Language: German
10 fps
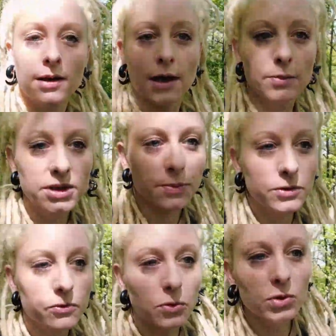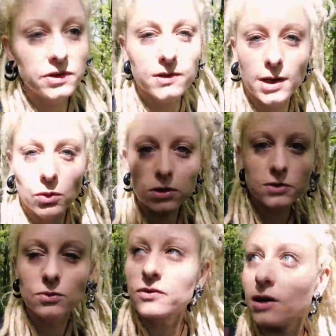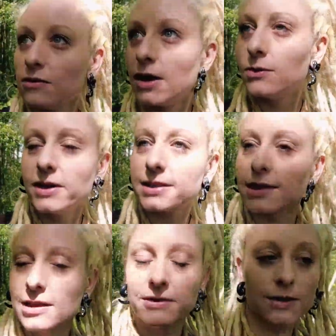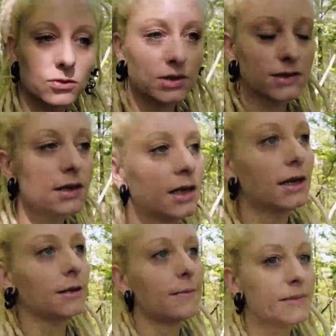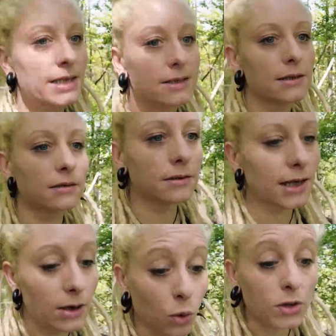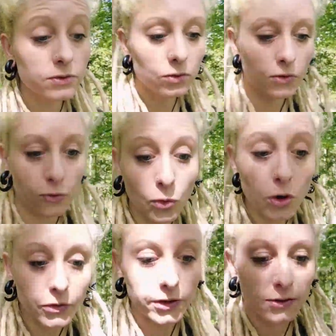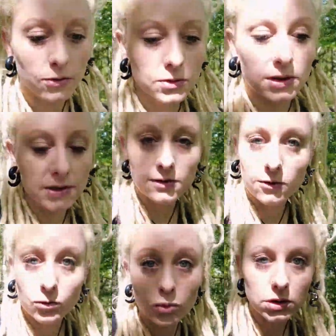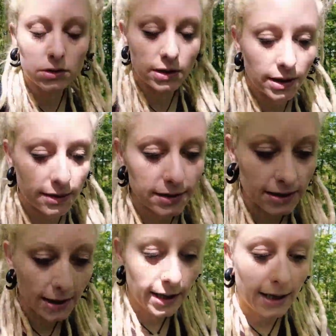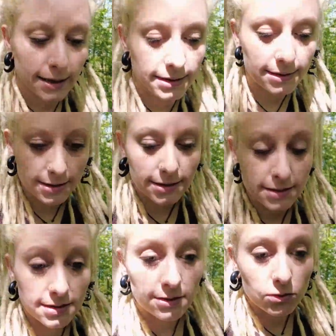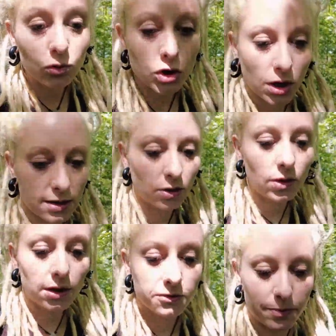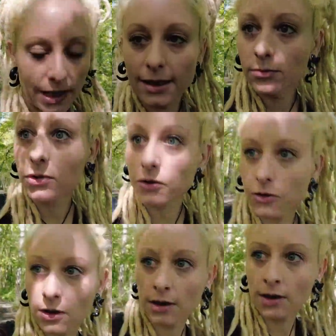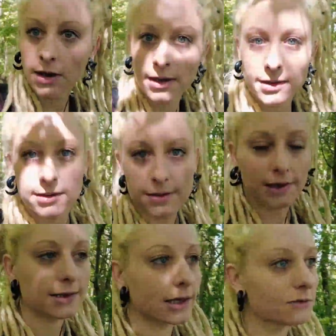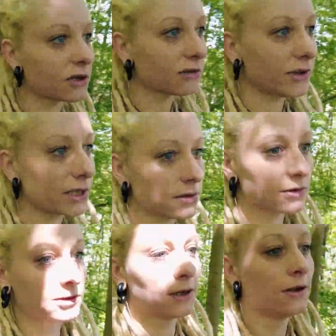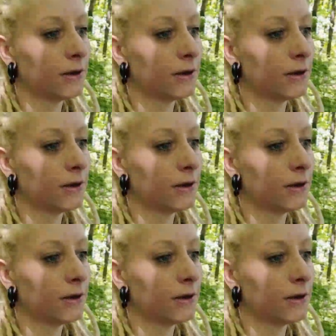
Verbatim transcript: Aber ich bin froh, diese Erleuchtungserwartung, das heißt Erwartung, diese, diese Erleuchtungssucht also, oder diese Suche nach, die, dass, dass dieser Zustand dauerhaft bleiben muss, dass das einfach weg ist.